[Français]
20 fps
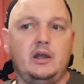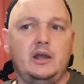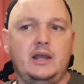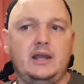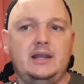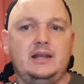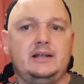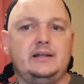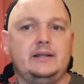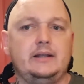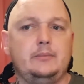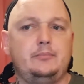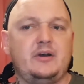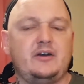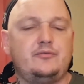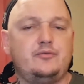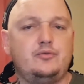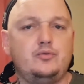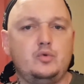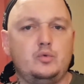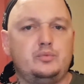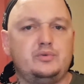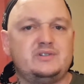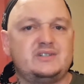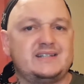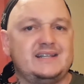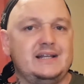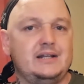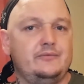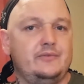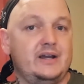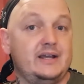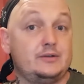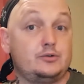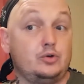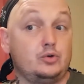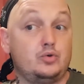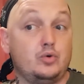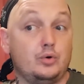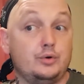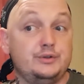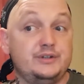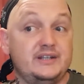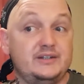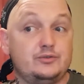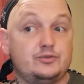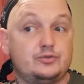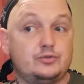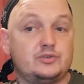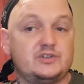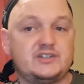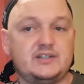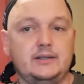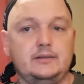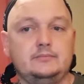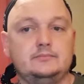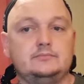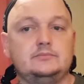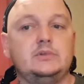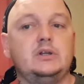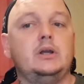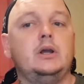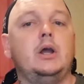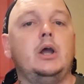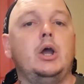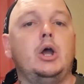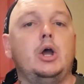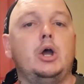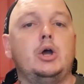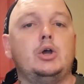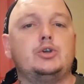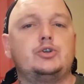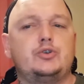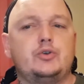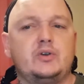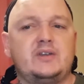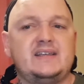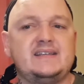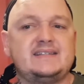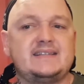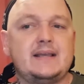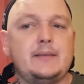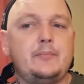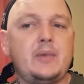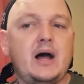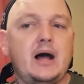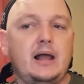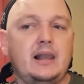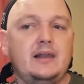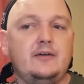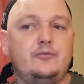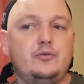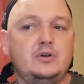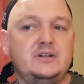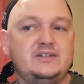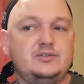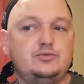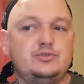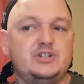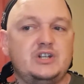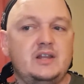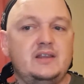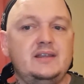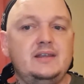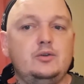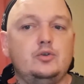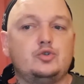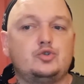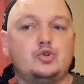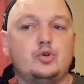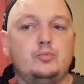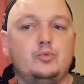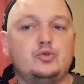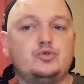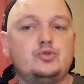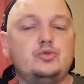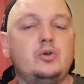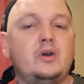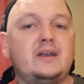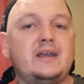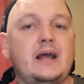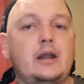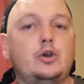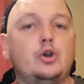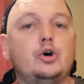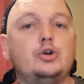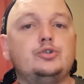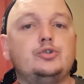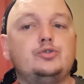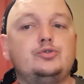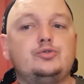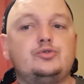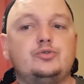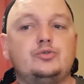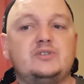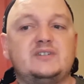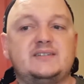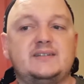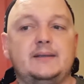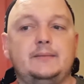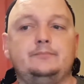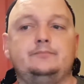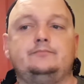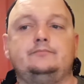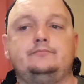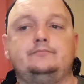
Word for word: Et il n'est pas fou puisqu'il va être couronné de succès. Ce qui sépare la folie du génie ne se mesure qu'à l'aune du succès.